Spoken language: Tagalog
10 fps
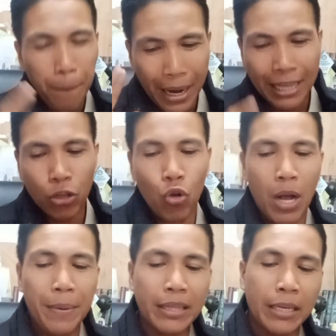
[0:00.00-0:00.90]
Pangatlo
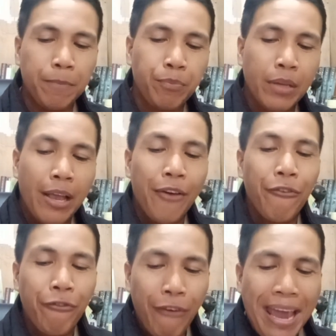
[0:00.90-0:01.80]
kapatid,
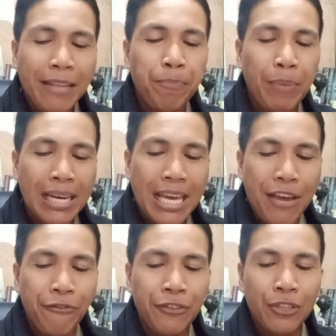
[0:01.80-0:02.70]
faith
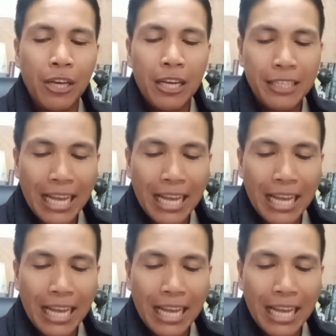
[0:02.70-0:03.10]
believes